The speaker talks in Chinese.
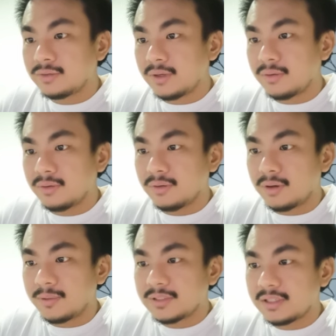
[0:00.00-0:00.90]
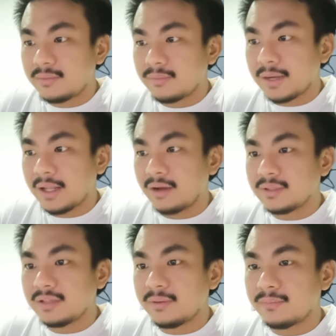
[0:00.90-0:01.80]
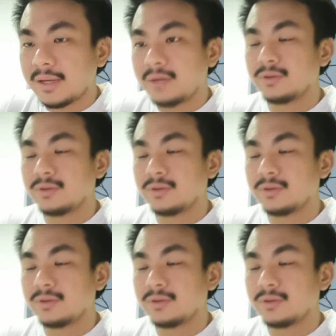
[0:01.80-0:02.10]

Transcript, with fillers: 所以我如果我们在这边买，然后在这边卖，